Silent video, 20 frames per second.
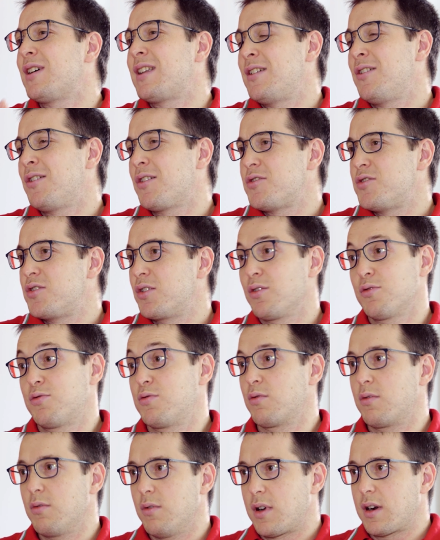analogico
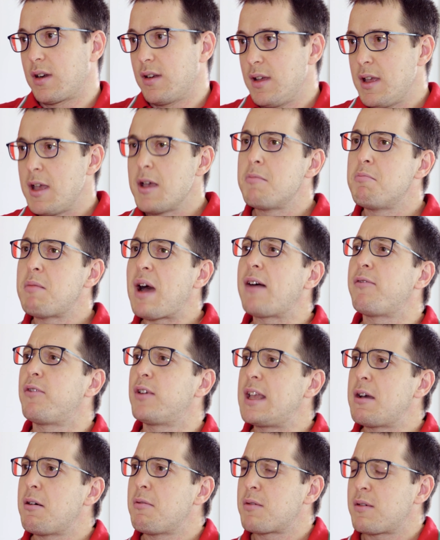to cure, ma
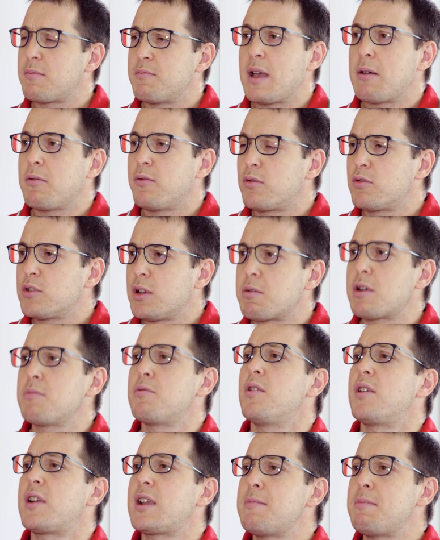vogliamo, abbiamo voluto
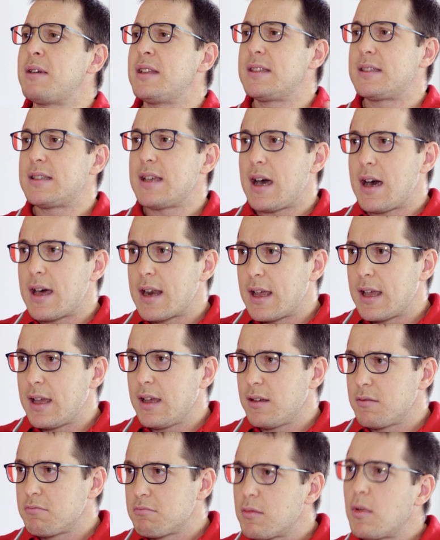proprio
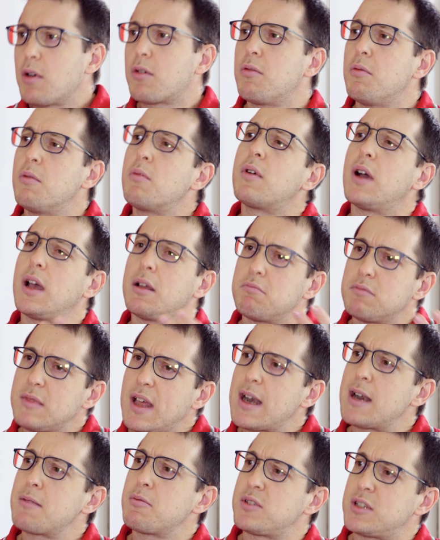ripensare o comunque
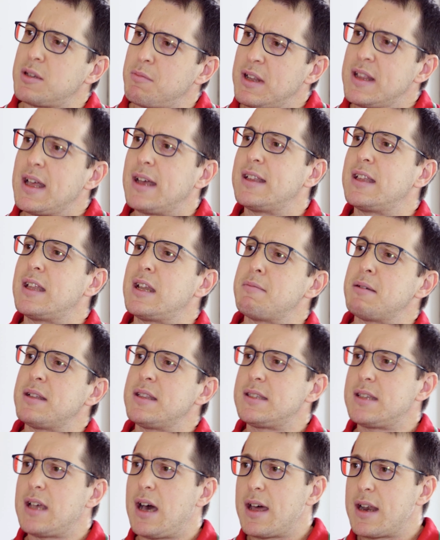dare la possibilità di
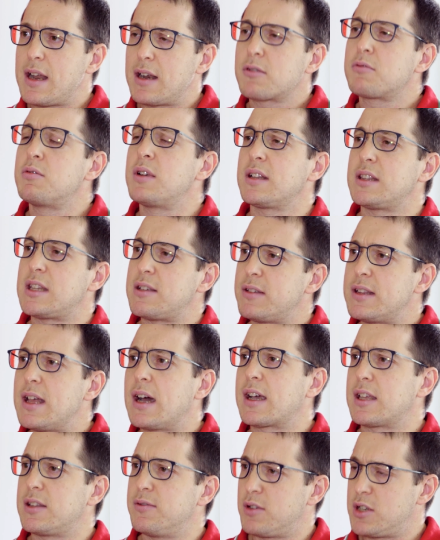ripensare alcune
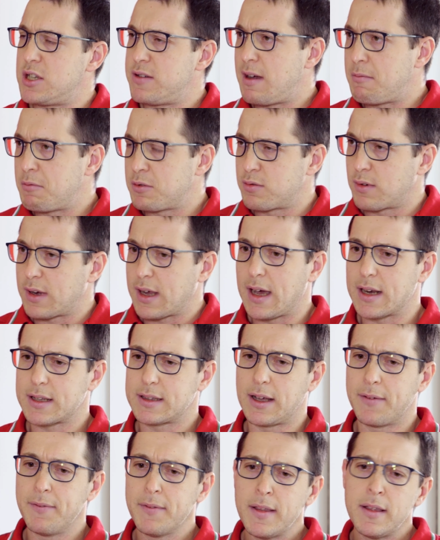attività che svolgevamo su
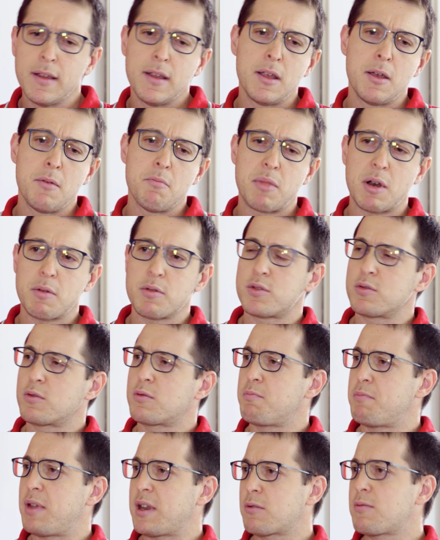carta. Proprio
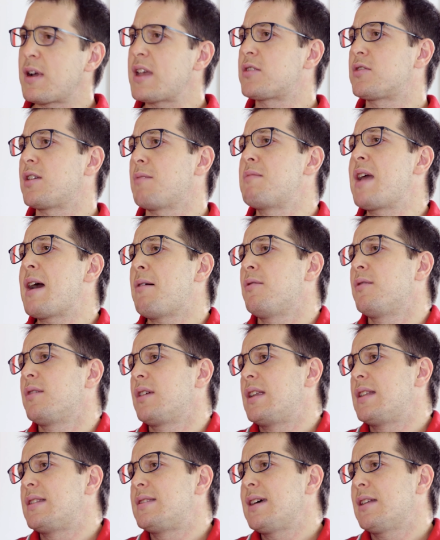su, per questo abbiamo
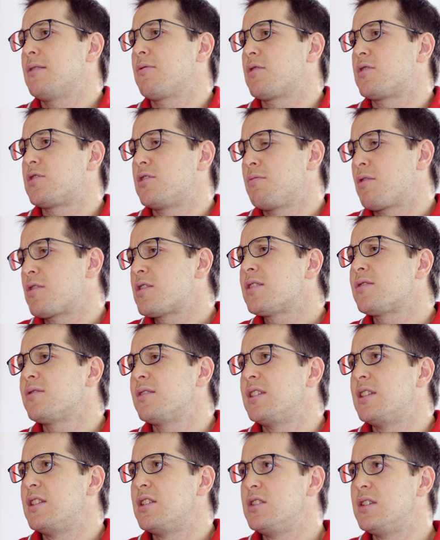iniziato questo processo
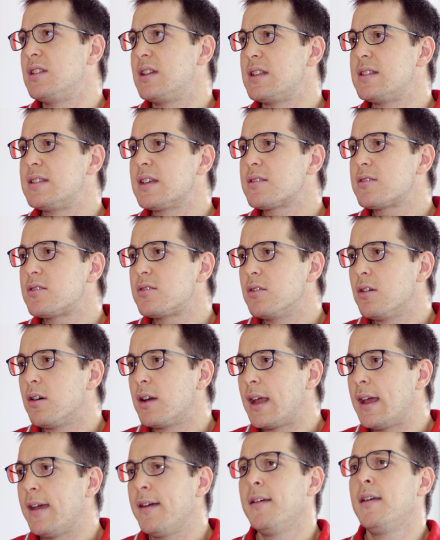di
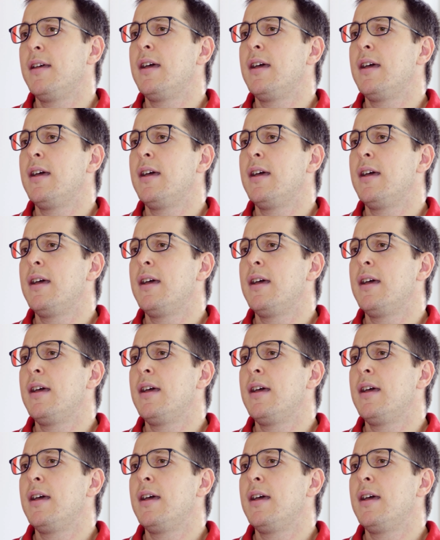digitalizzazione